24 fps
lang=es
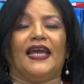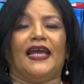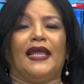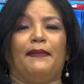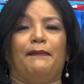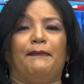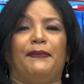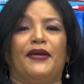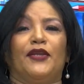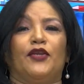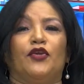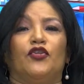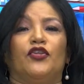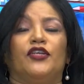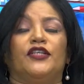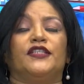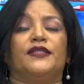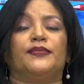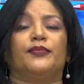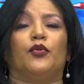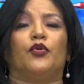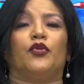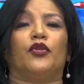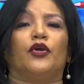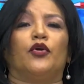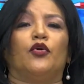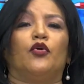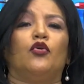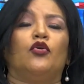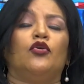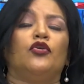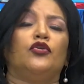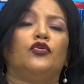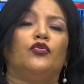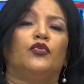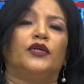El periodismo de
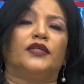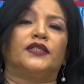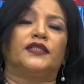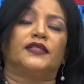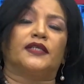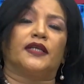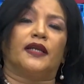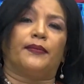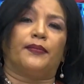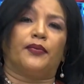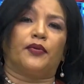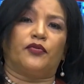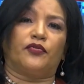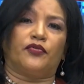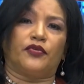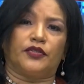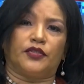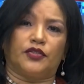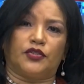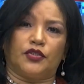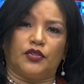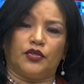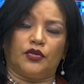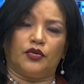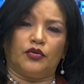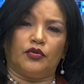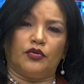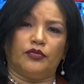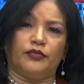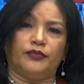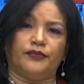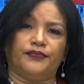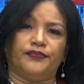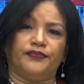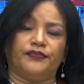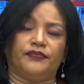hoy, nuestra
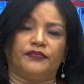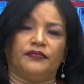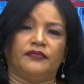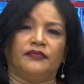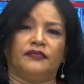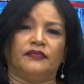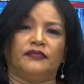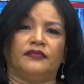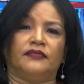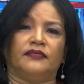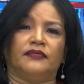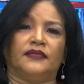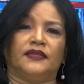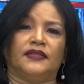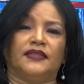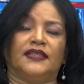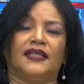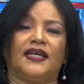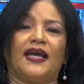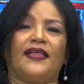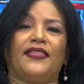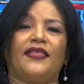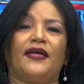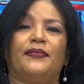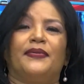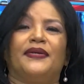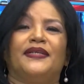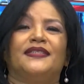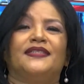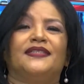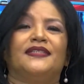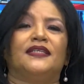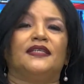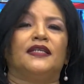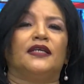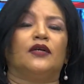profesión, cada vez
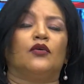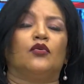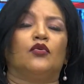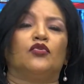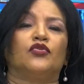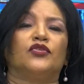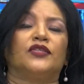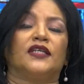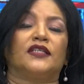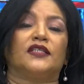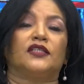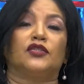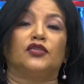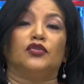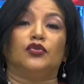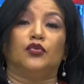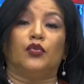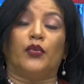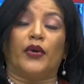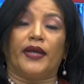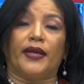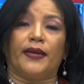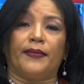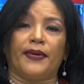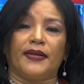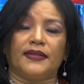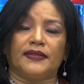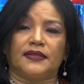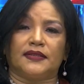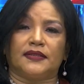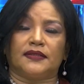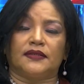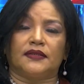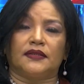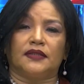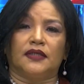tiene cosas nuevas,
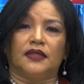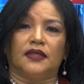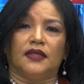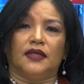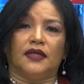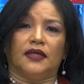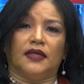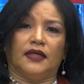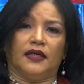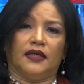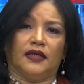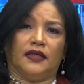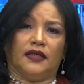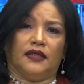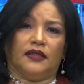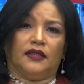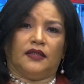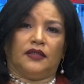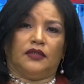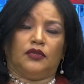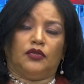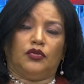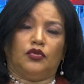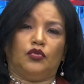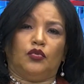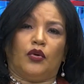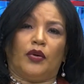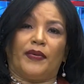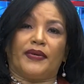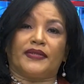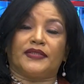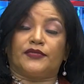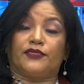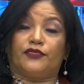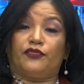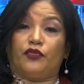
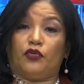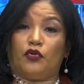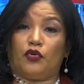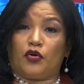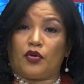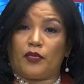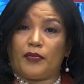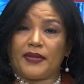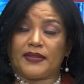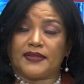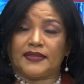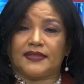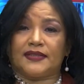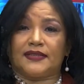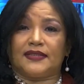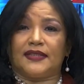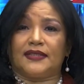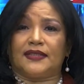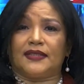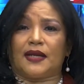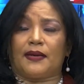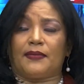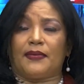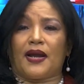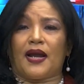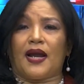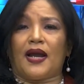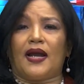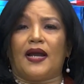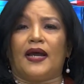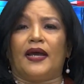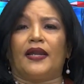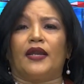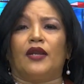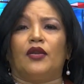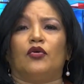nuevas formas de
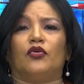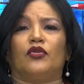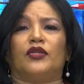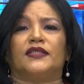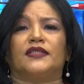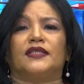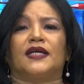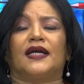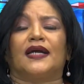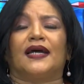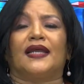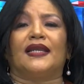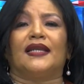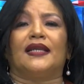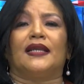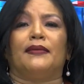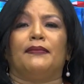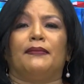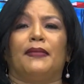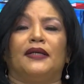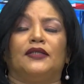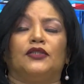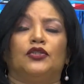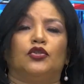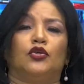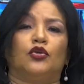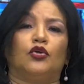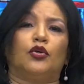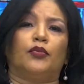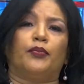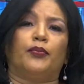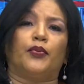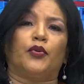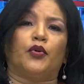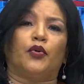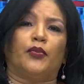trabajarlo, de sacarle el
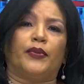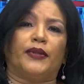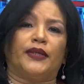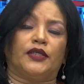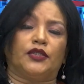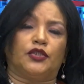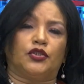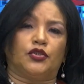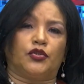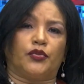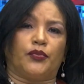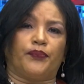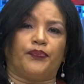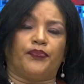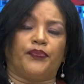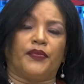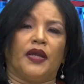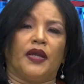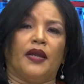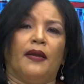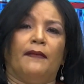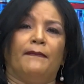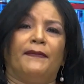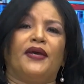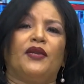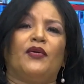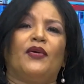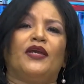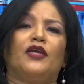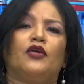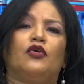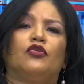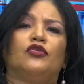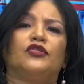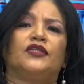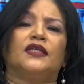mayor provecho. Pero
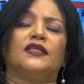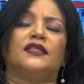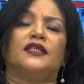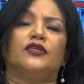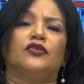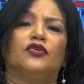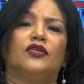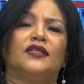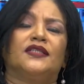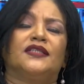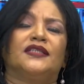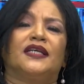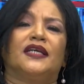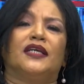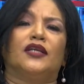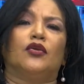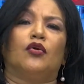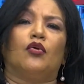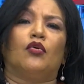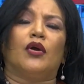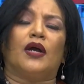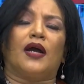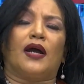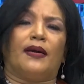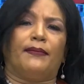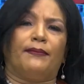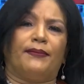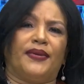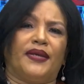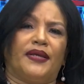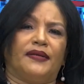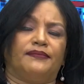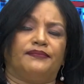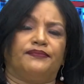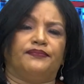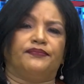hay cosas, señores, que no
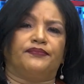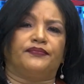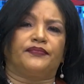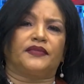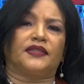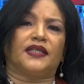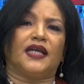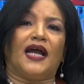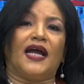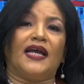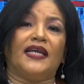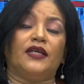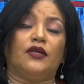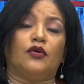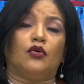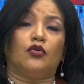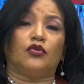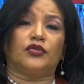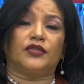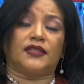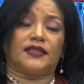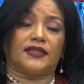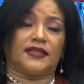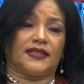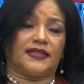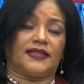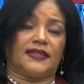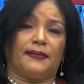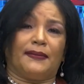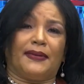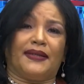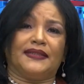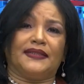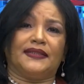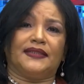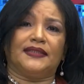cambian. Hay cosas que se
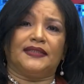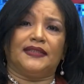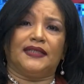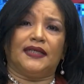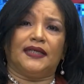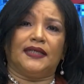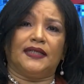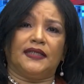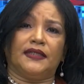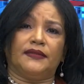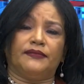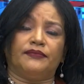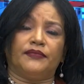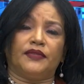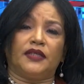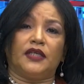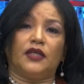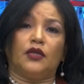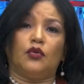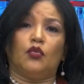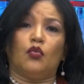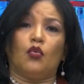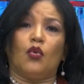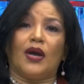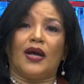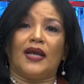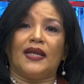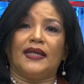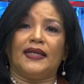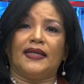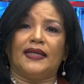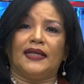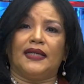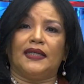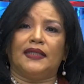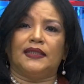mantienen igual
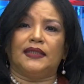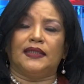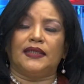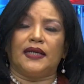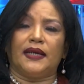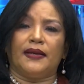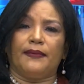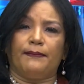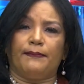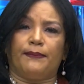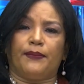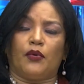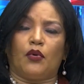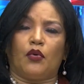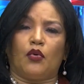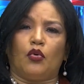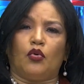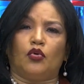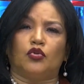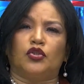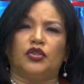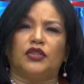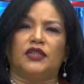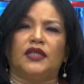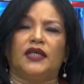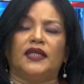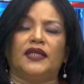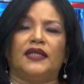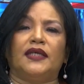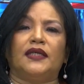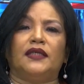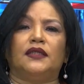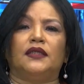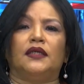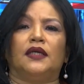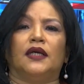en el tiempo o
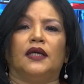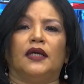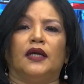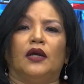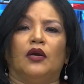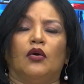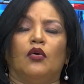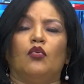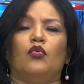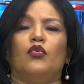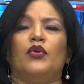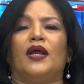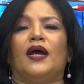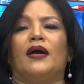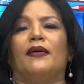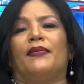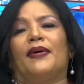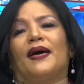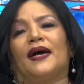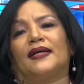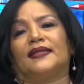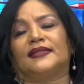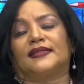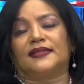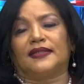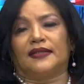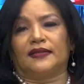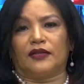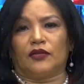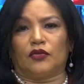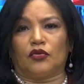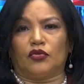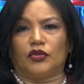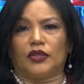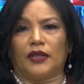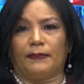tienen una base de
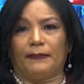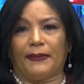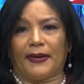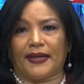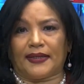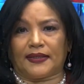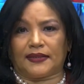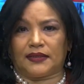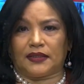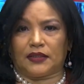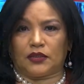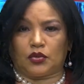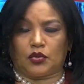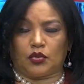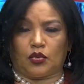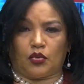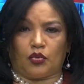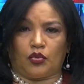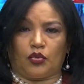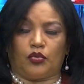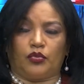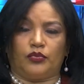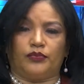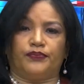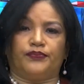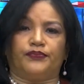donde parte todo.